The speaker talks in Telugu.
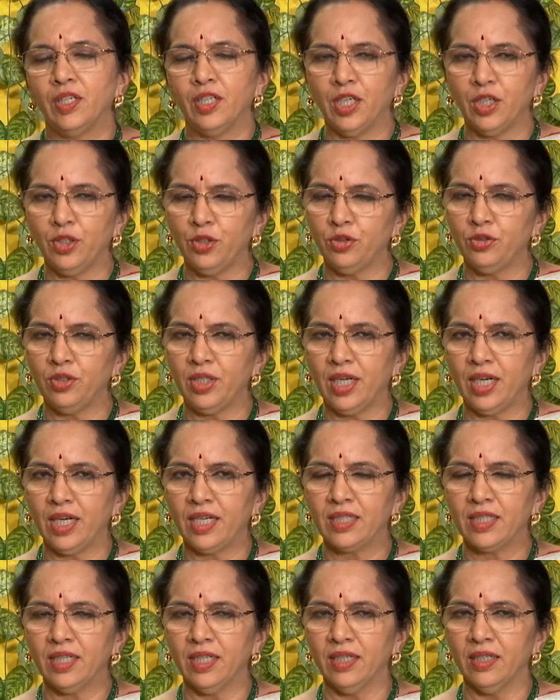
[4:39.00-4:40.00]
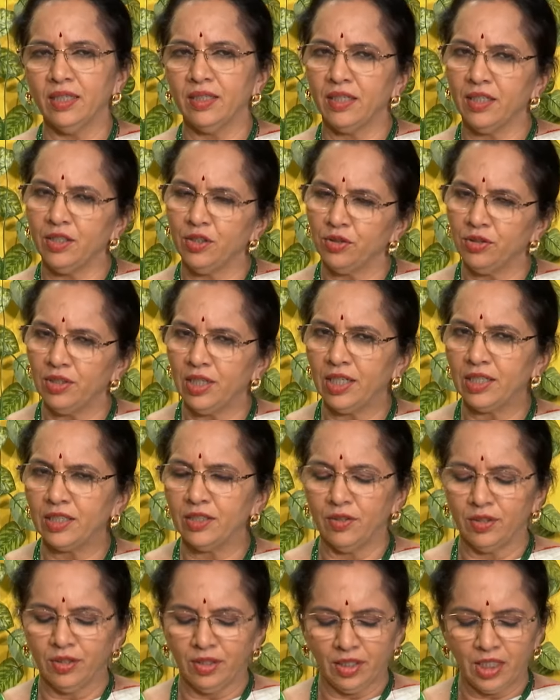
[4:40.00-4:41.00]
ఎండు ద్రాక్ష ఎండు ద్రాక్ష
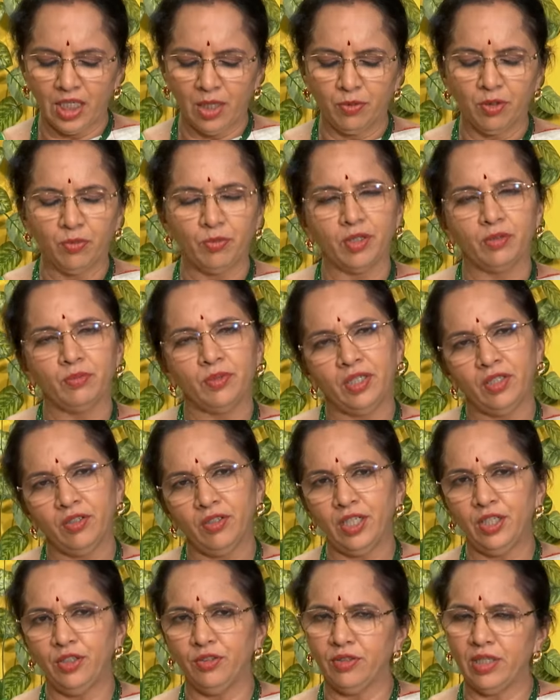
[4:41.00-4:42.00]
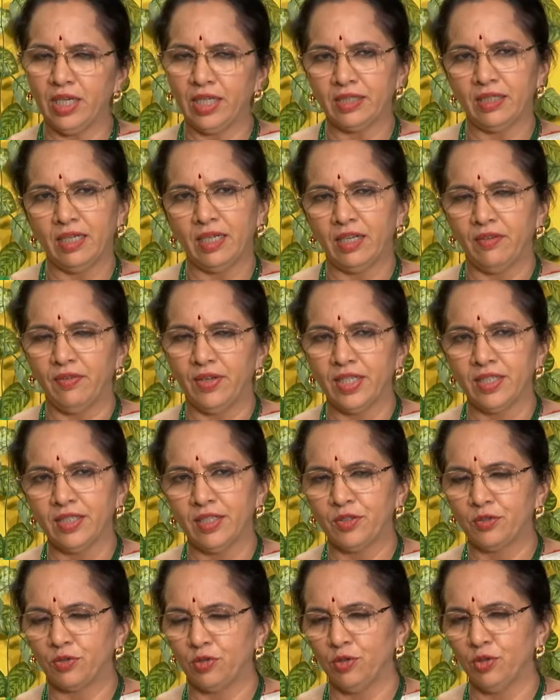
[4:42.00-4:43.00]
వంద గ్రాముల పరిమాణంలో ఎండు ద్రాక్ష అలా
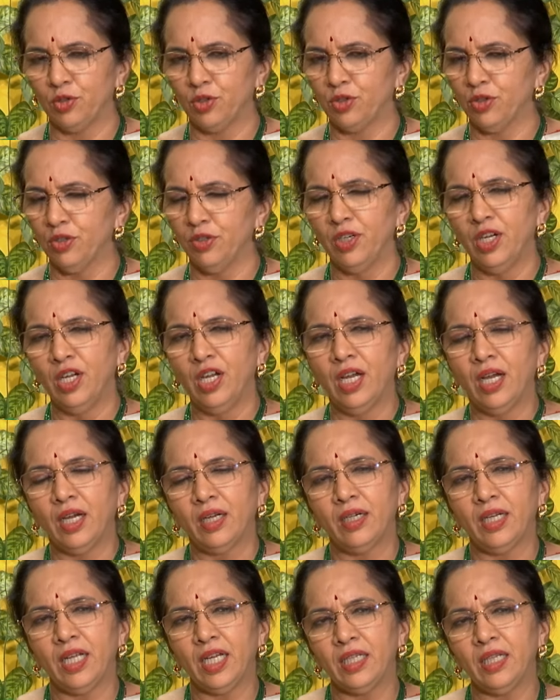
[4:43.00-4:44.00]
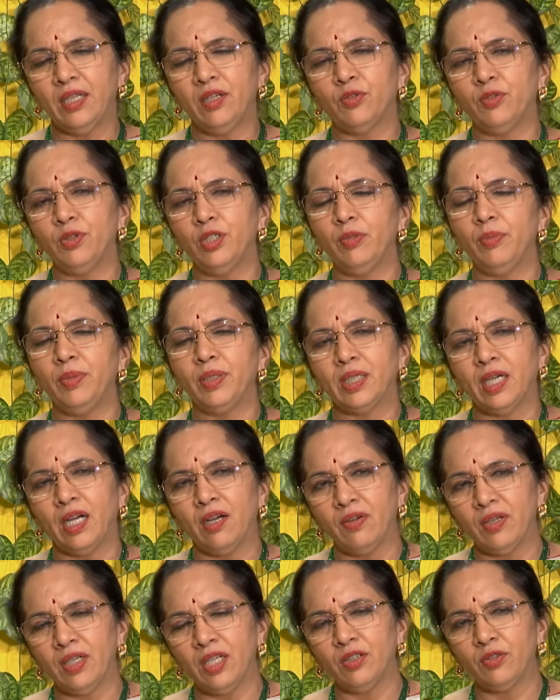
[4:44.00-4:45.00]
వేసేసుకోవచ్చు లేదనుకుంటే మీకు
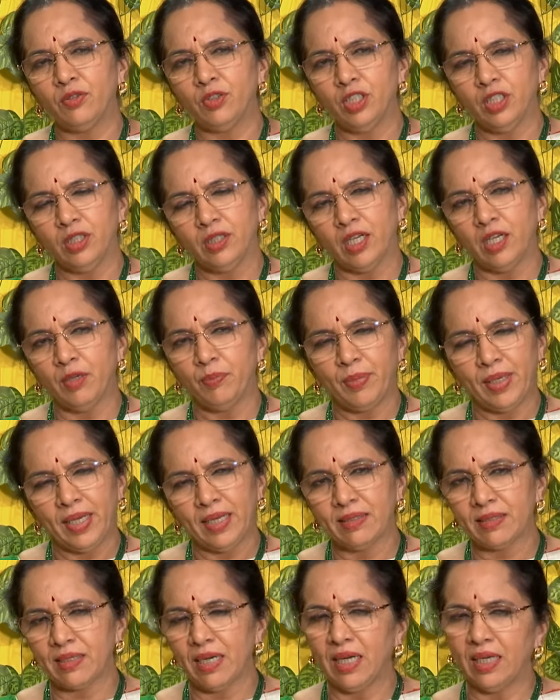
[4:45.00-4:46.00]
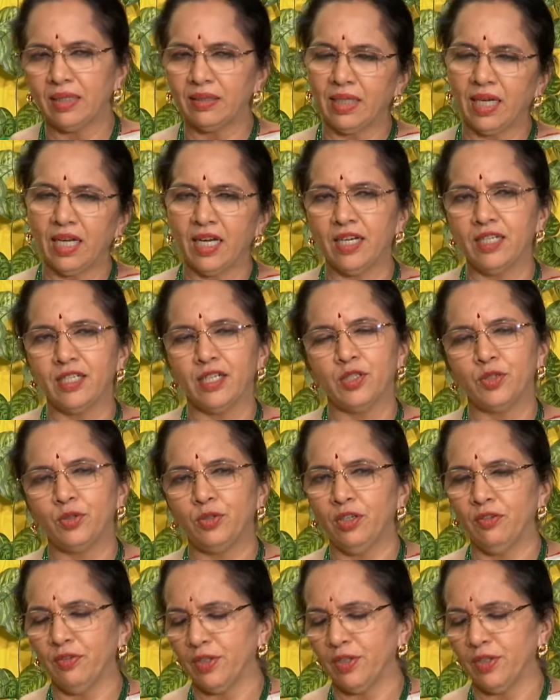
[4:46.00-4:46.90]
కావాలనుకుంటే దాని పేస్ట్ లాగా తయారు చేసి కూడా